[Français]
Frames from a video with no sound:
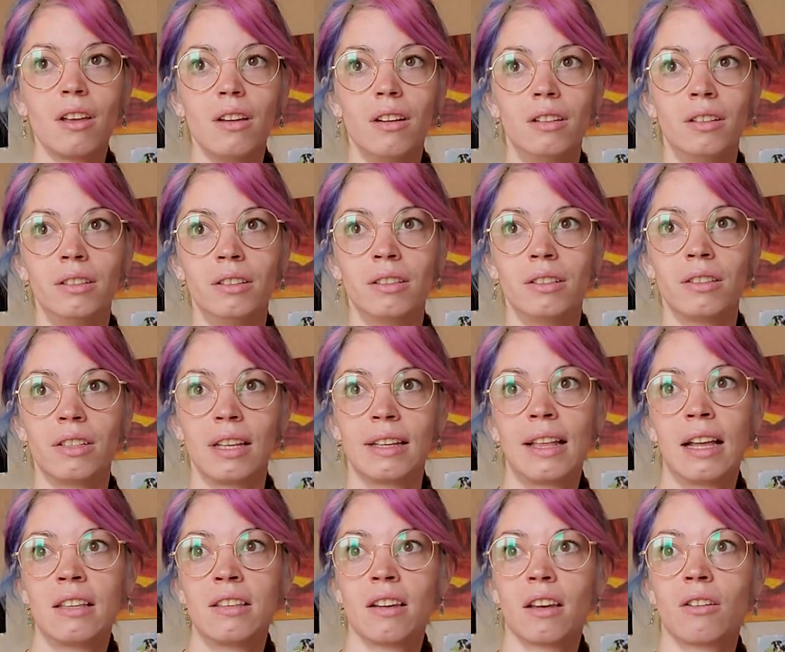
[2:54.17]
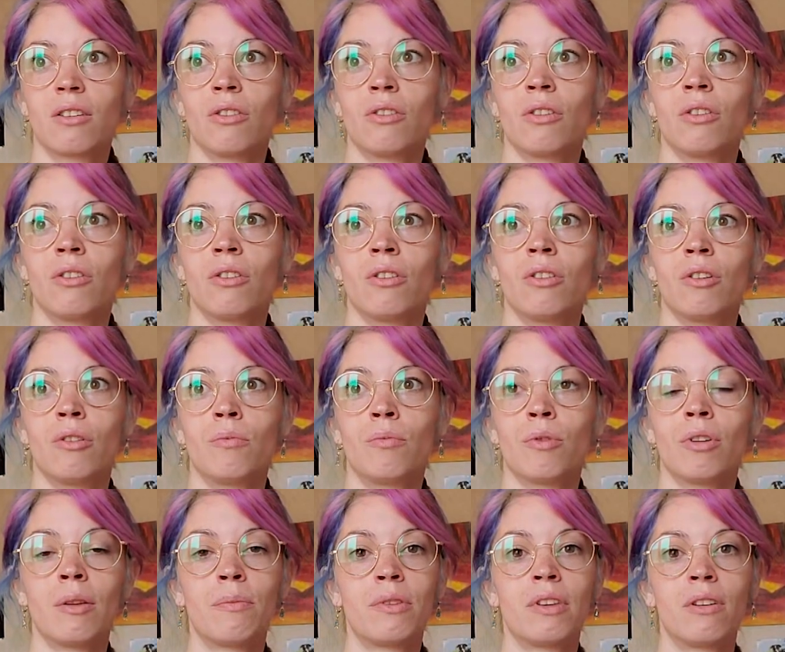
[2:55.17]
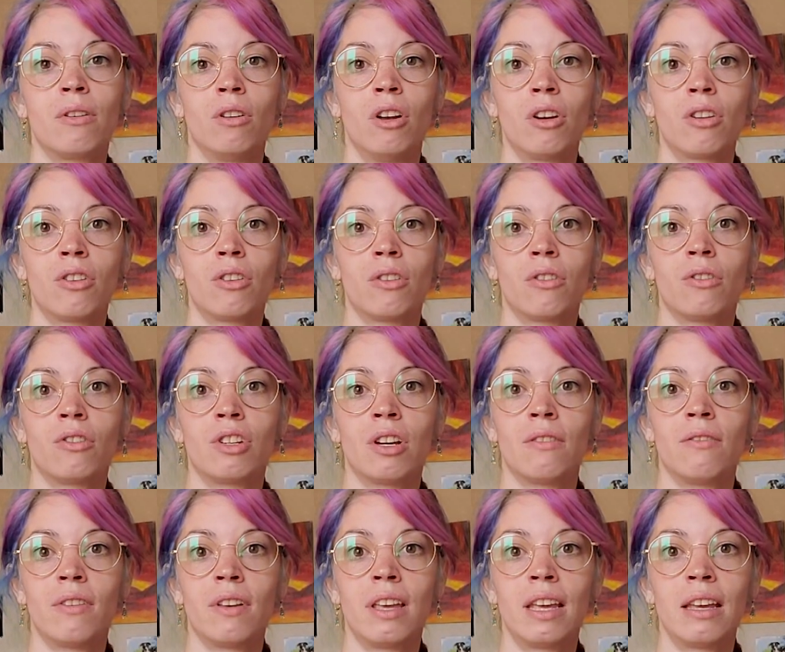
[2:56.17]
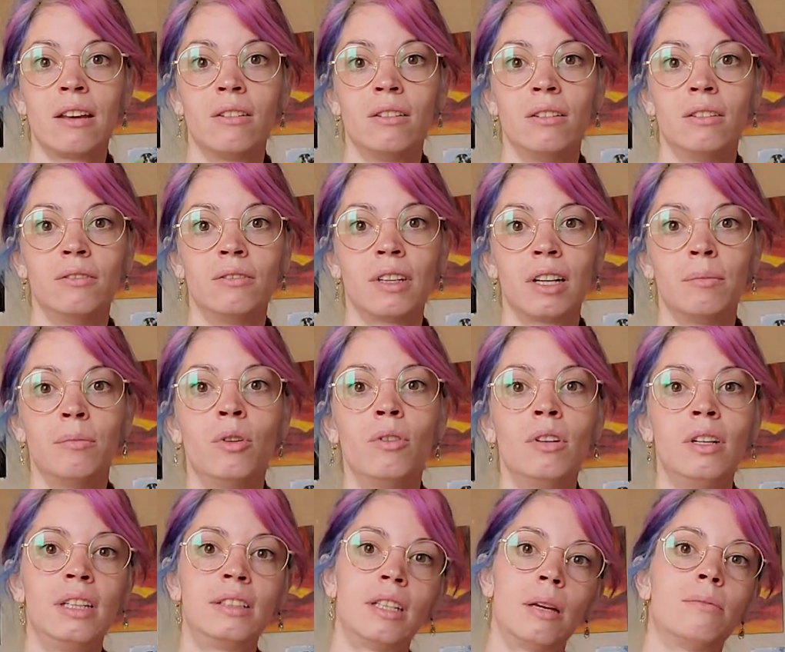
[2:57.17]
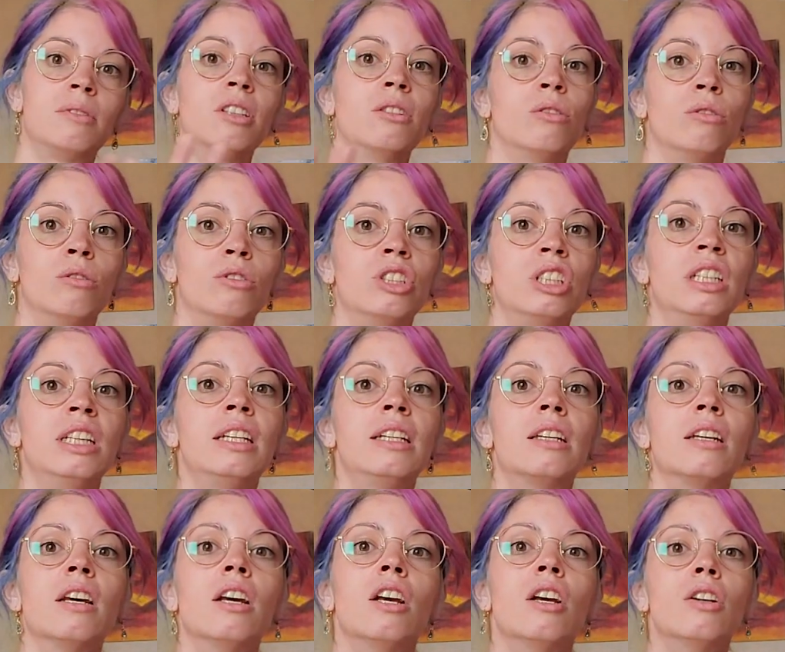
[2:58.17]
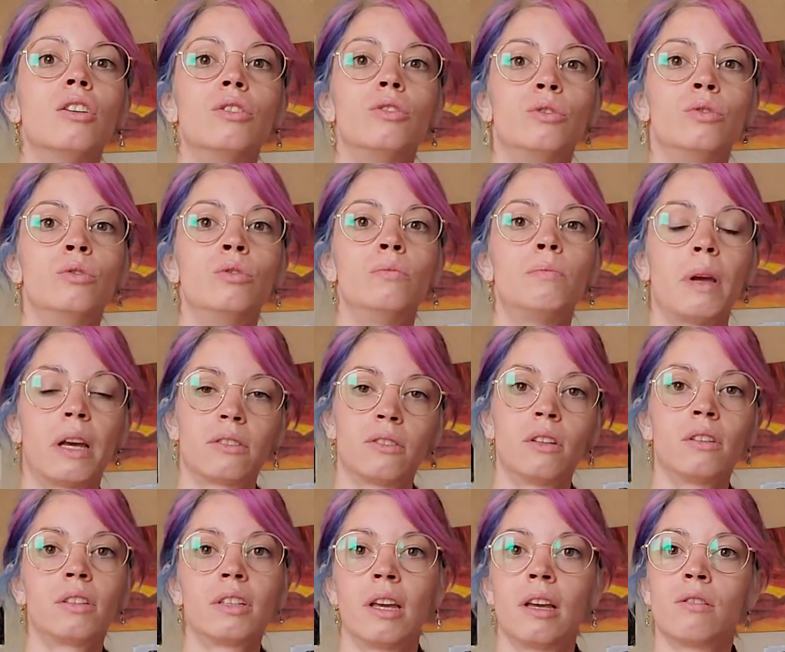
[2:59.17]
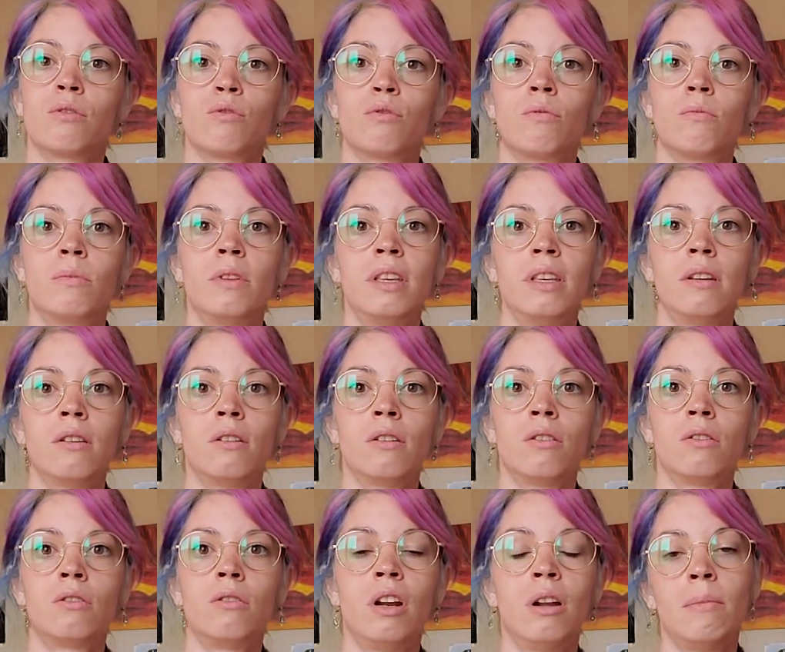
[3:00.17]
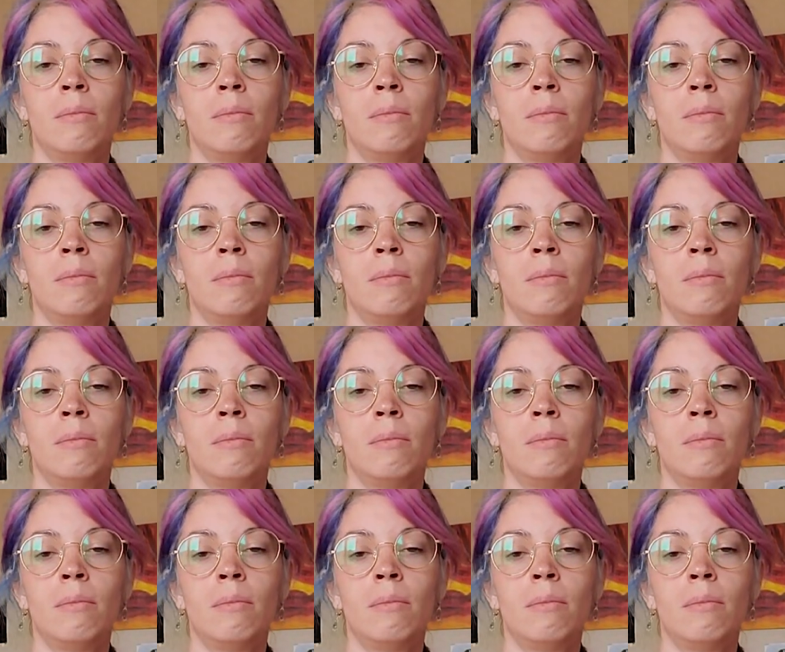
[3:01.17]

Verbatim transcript: Euh, c'est-à-dire que pour les psychologues, euh, j'avais vraiment l'état psychologique d'une personne qui a subi de la